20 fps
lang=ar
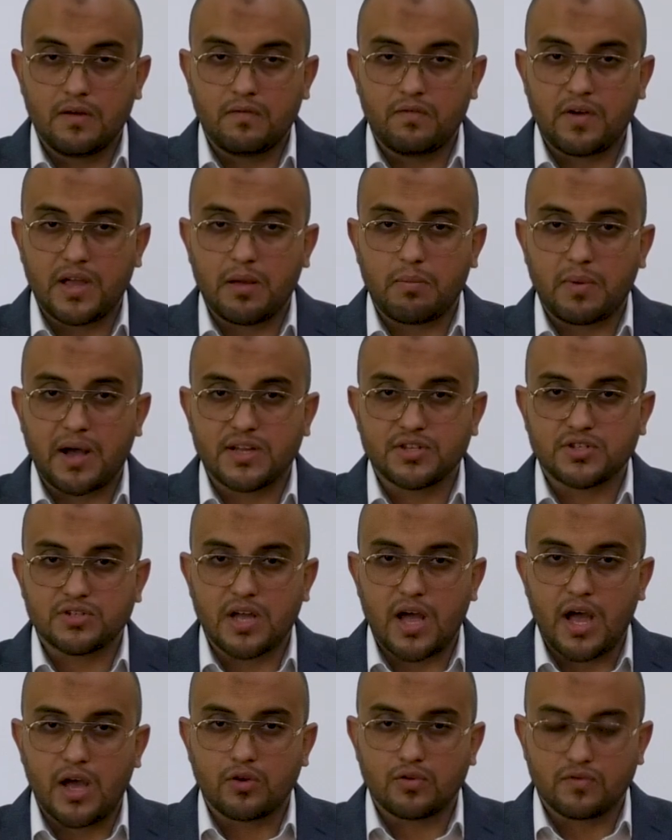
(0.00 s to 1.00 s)
فيبقى
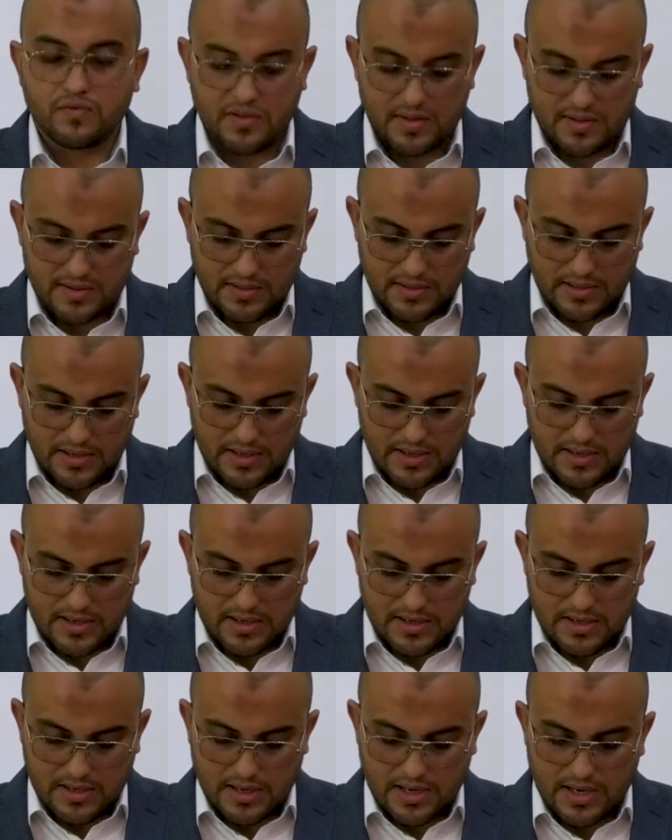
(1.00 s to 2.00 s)
الشاعر في سيريا
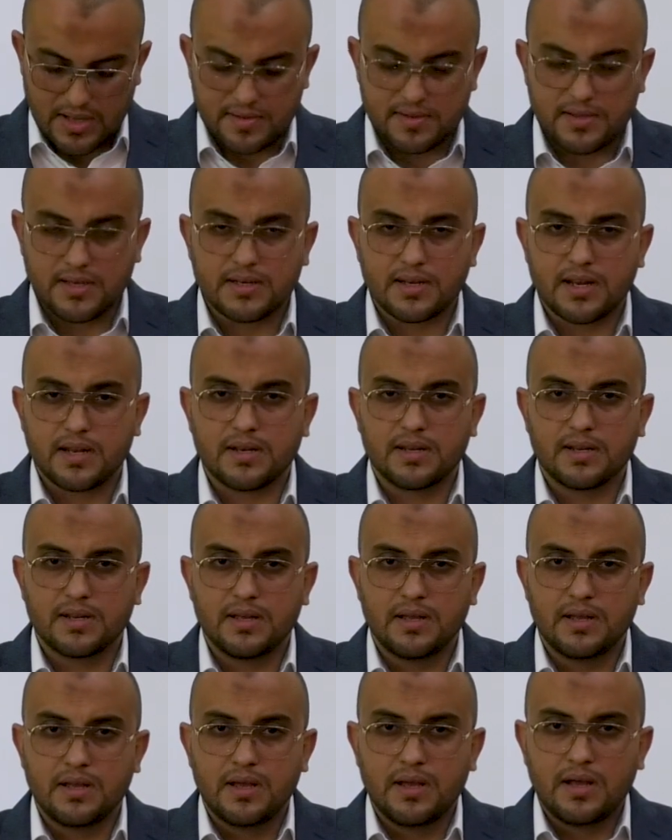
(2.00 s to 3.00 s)
حزينا
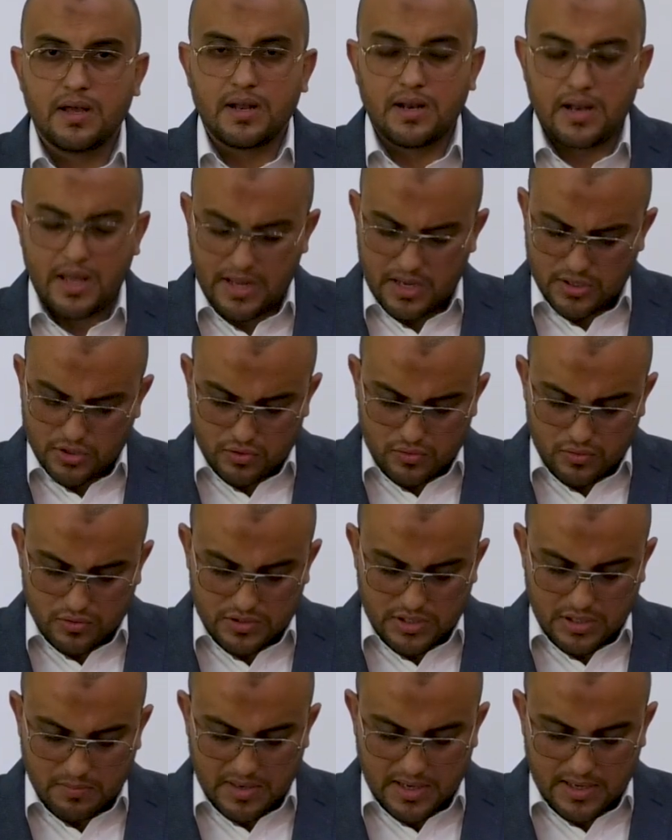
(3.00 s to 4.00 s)
لا يجد
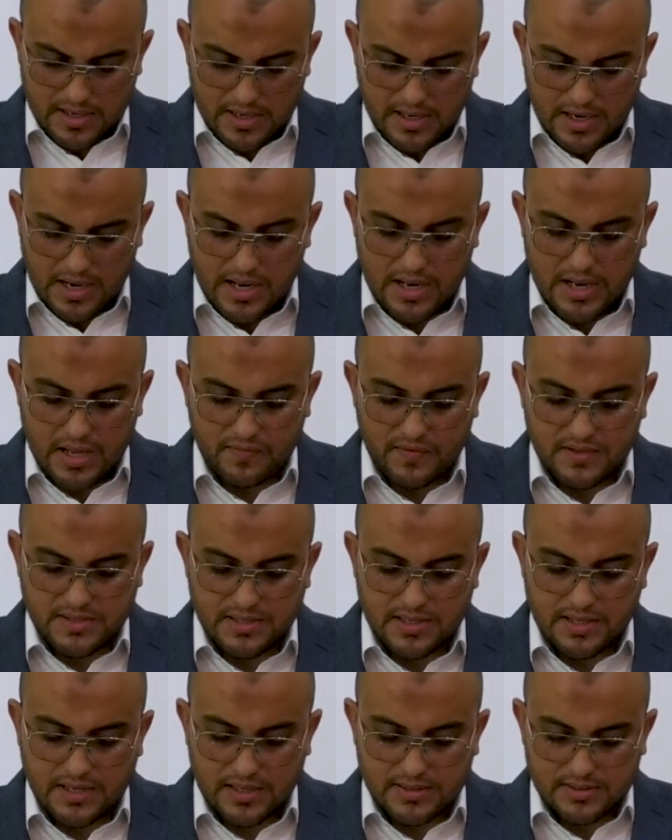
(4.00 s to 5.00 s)
الجمال إلا في
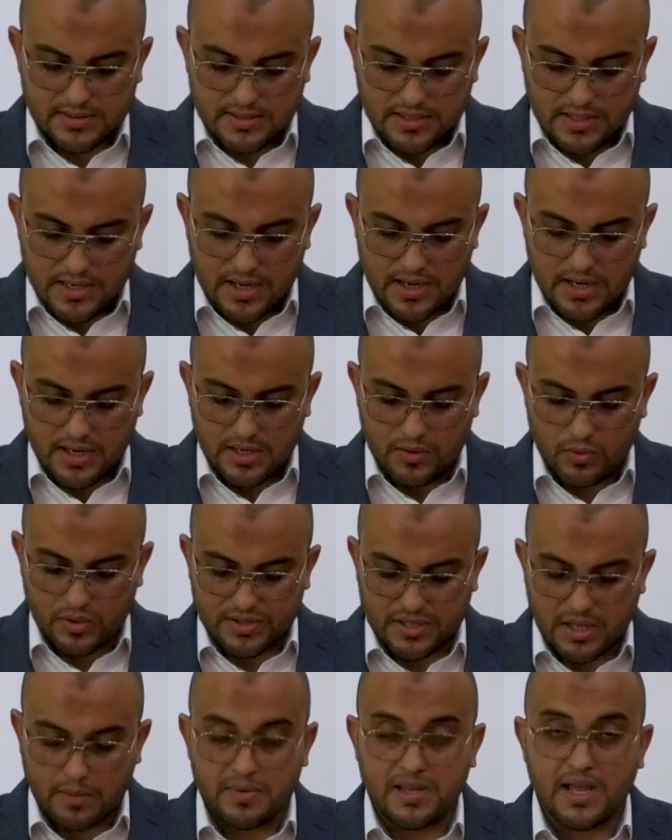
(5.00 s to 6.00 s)
تلك التلال
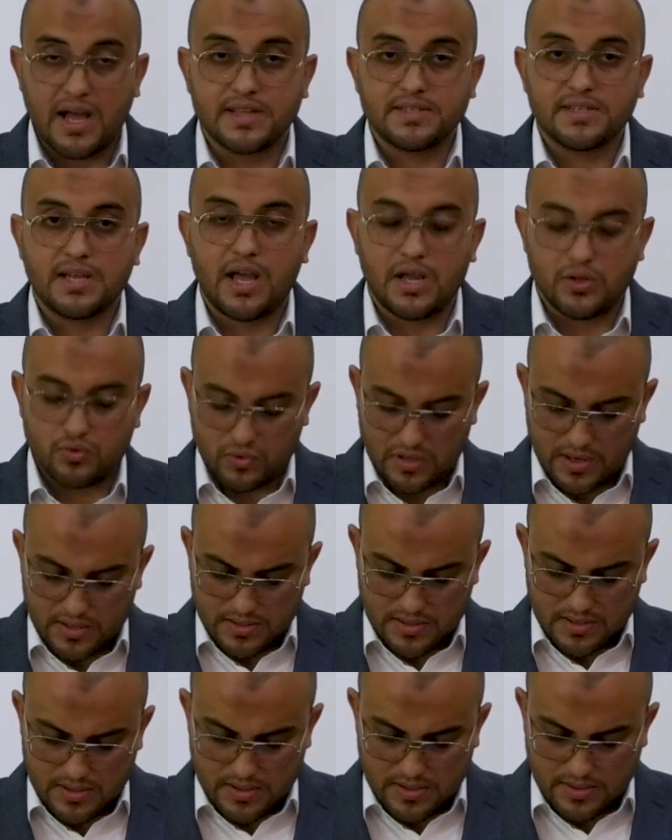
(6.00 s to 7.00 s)
والطبيعة حيث
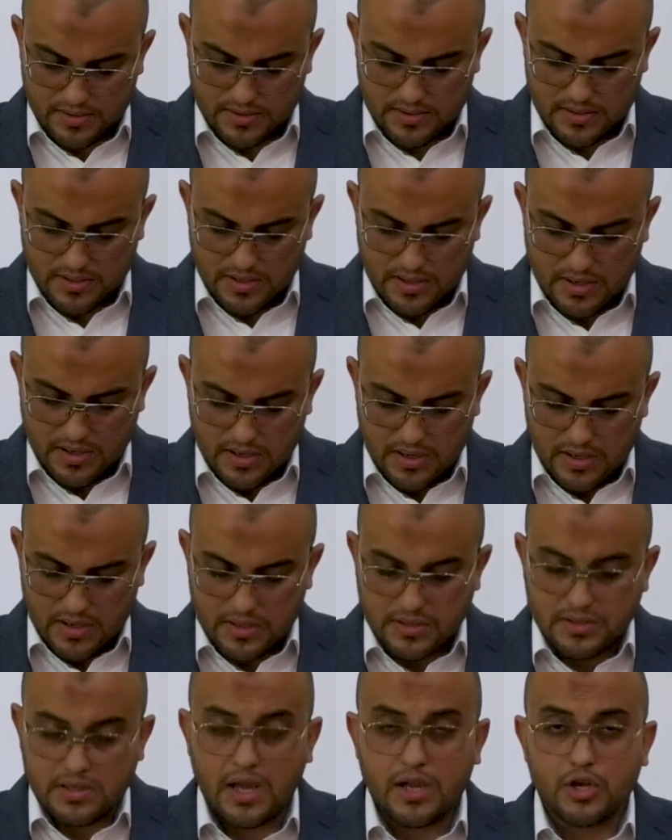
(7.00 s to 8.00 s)
الأنهار
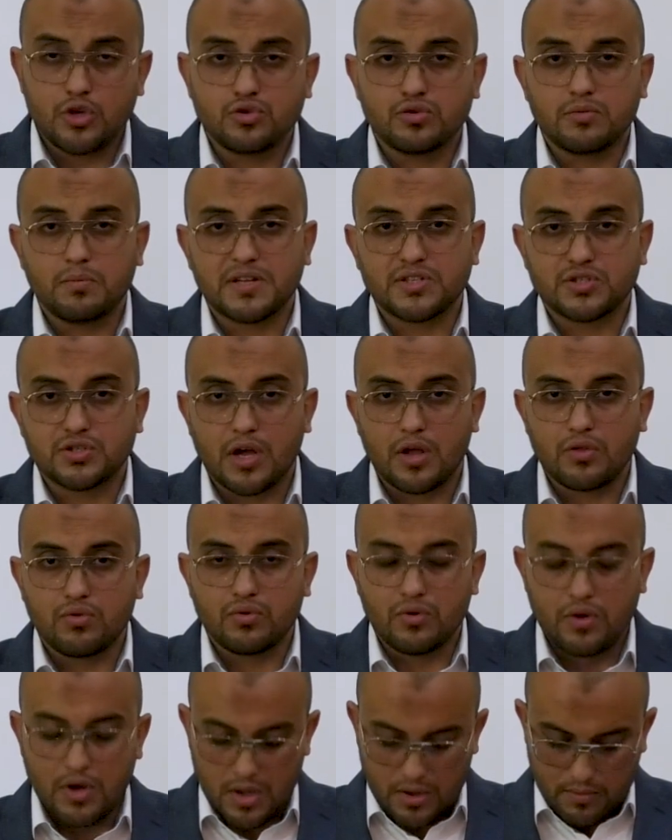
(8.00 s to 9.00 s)
يعيش
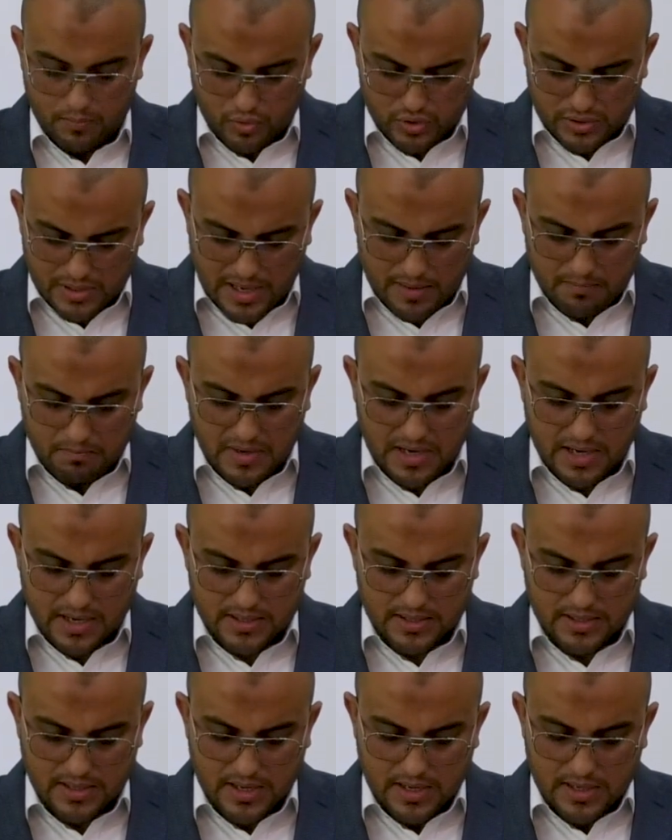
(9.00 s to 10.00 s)
ماتشادو
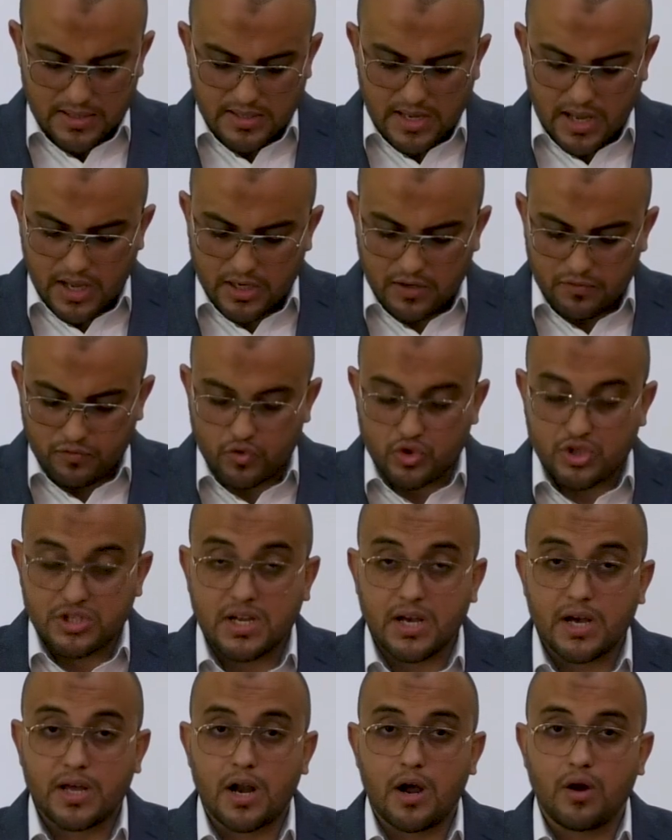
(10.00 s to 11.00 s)
متأملا يغرف
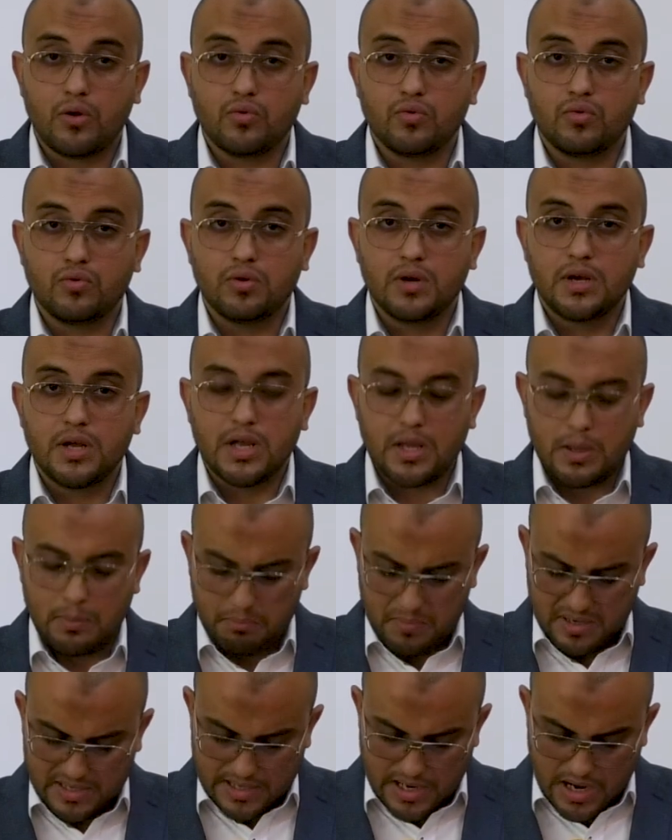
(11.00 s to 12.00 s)
شعره
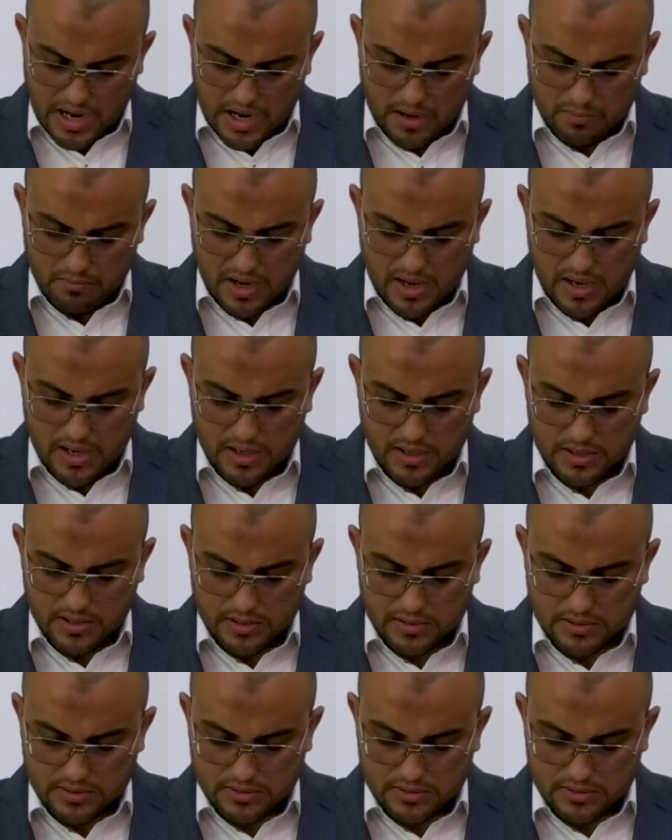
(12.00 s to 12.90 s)
من أعماق